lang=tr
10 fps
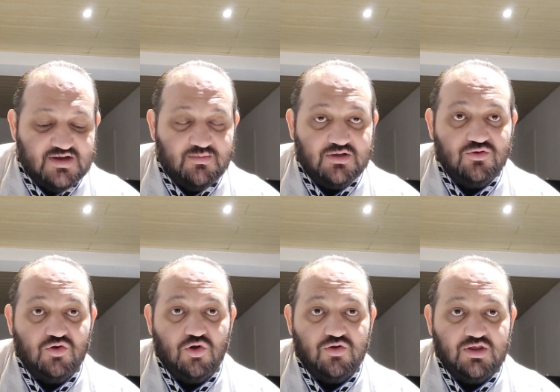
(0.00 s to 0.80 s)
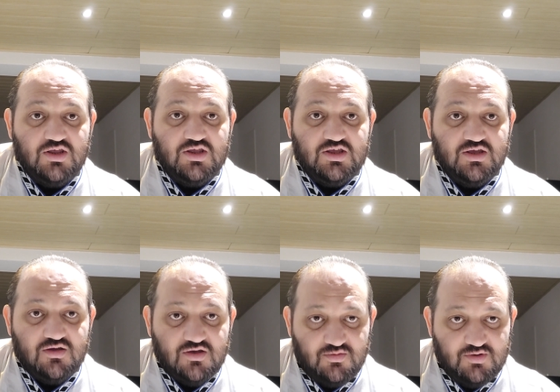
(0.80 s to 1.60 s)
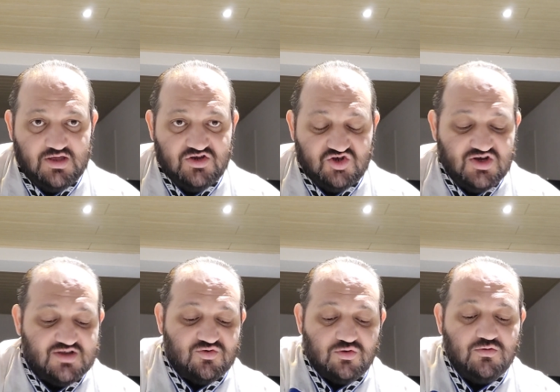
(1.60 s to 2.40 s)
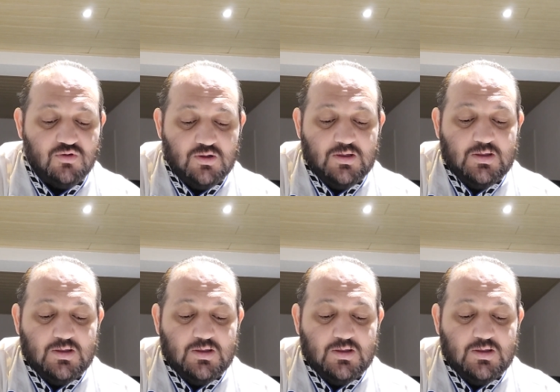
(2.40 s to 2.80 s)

ama hadi 4'te 2 gibi geçeceğiz onu.